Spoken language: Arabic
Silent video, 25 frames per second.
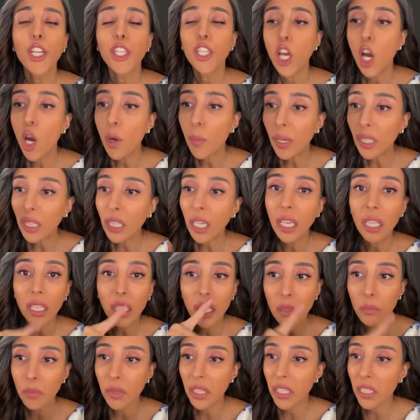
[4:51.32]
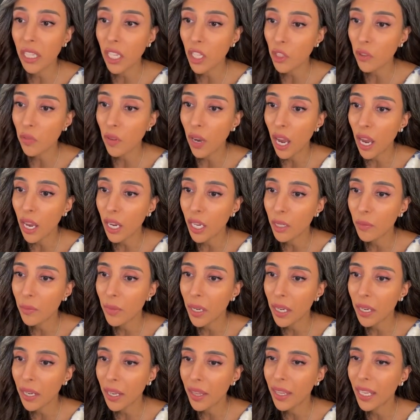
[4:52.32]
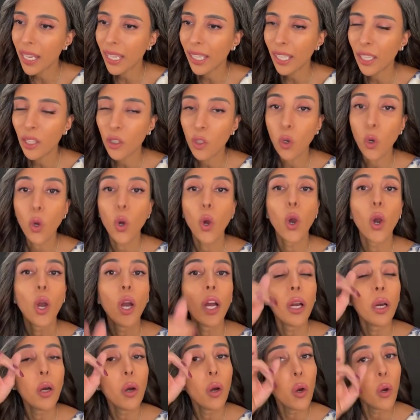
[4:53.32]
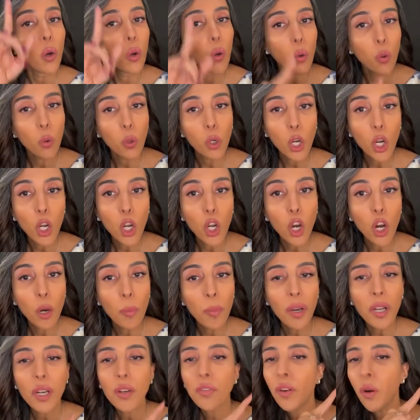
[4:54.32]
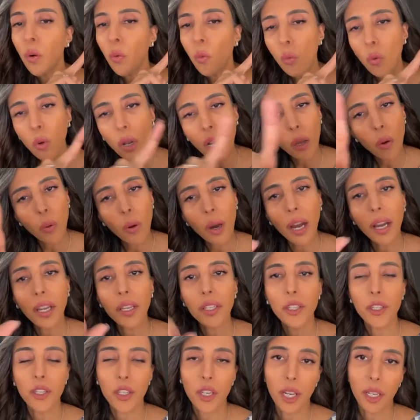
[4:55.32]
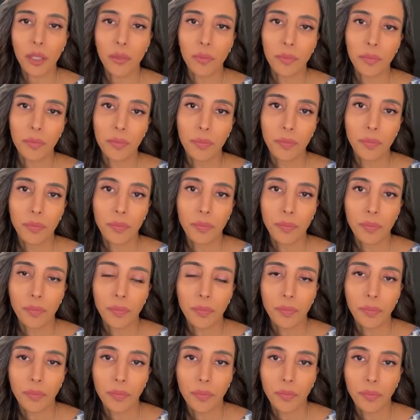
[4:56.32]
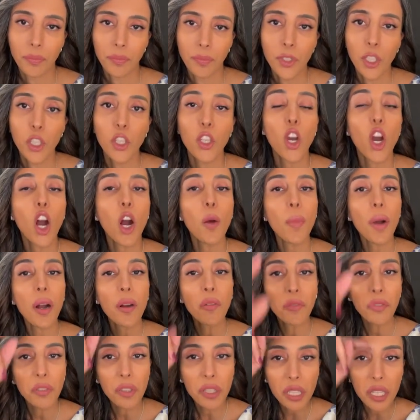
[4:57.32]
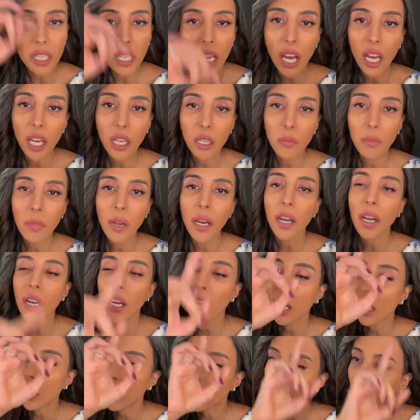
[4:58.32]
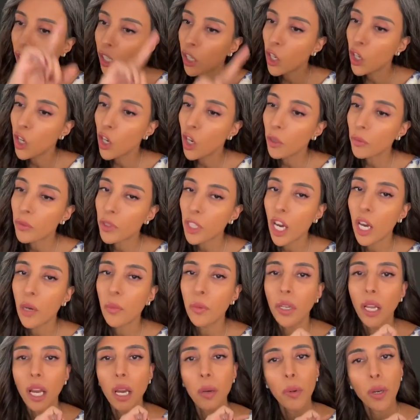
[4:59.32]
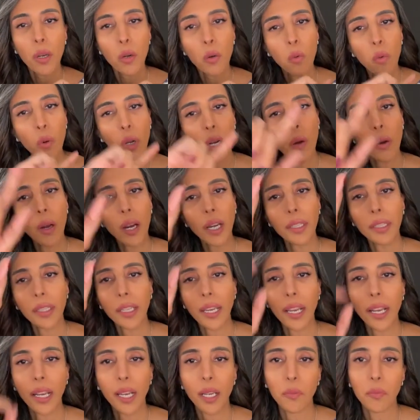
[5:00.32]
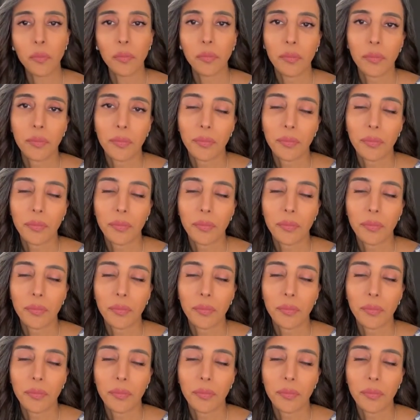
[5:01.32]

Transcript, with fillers: يوم أدخل المستشفى آخر مرة ثانكيو وكلهم عرفوا ولا واحد جاء يوم أنفصل آخر مرة كلهم جاهم الخبر ولا واحد كلم